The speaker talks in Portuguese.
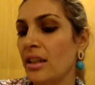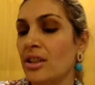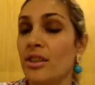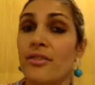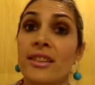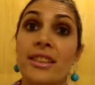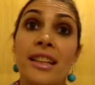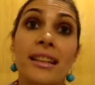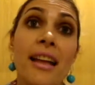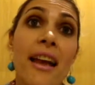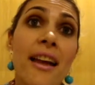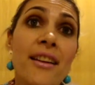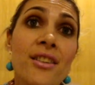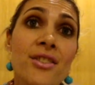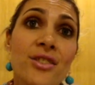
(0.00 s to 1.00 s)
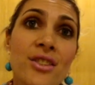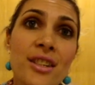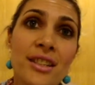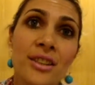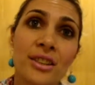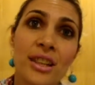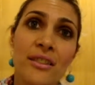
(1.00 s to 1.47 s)
já fazia 10
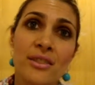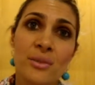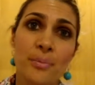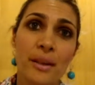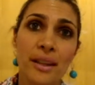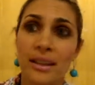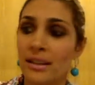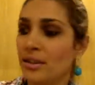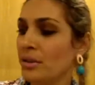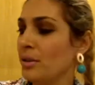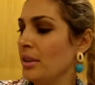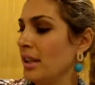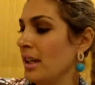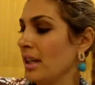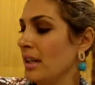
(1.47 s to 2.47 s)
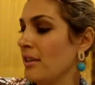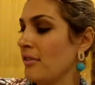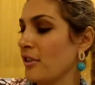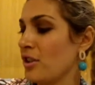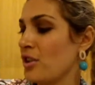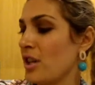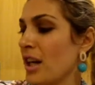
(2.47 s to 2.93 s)
dias que eu tava esperando que
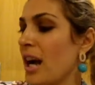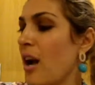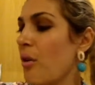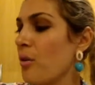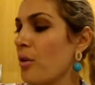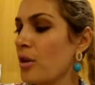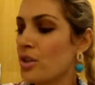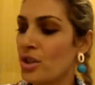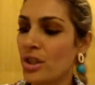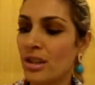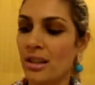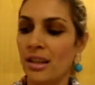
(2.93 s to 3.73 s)
foi chegar hoje,